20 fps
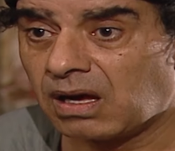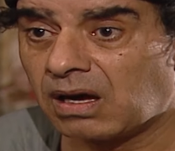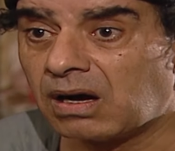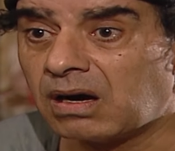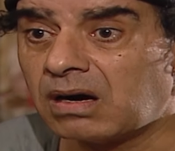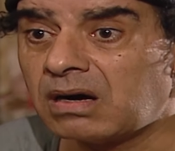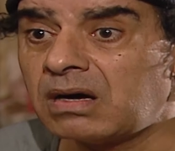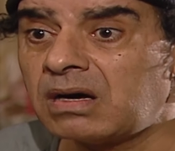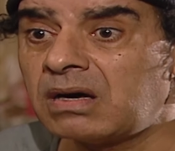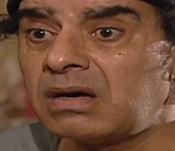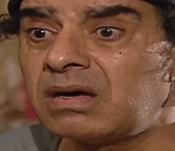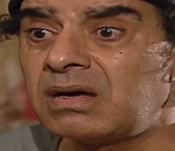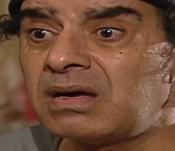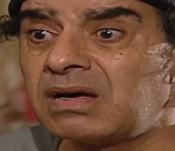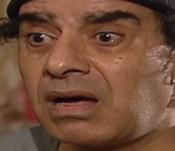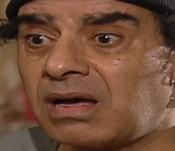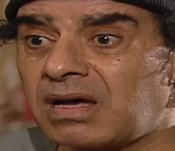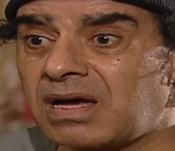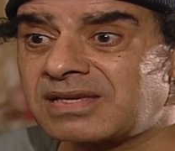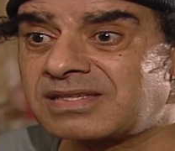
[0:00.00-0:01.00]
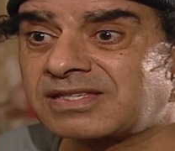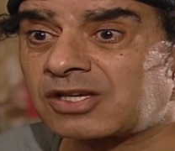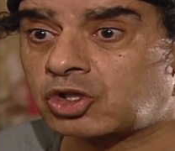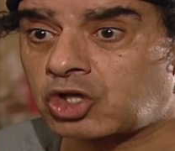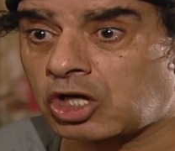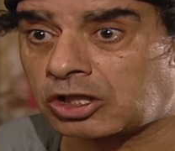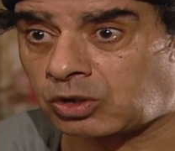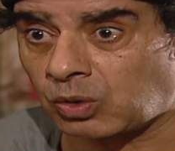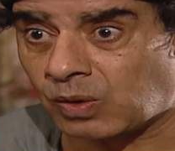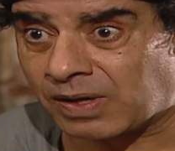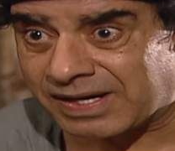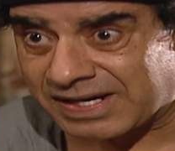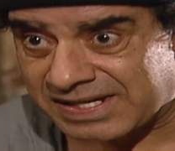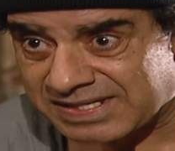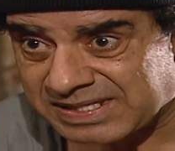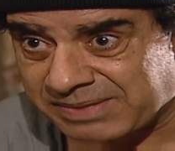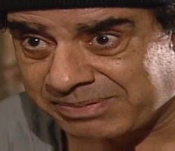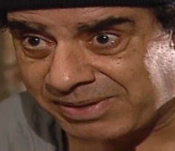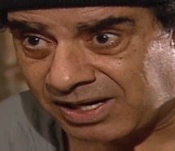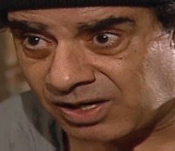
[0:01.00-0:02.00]
اه قصدك شويه الورق
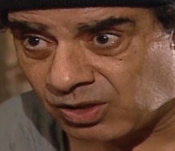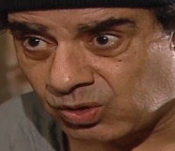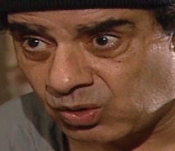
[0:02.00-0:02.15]
الزباله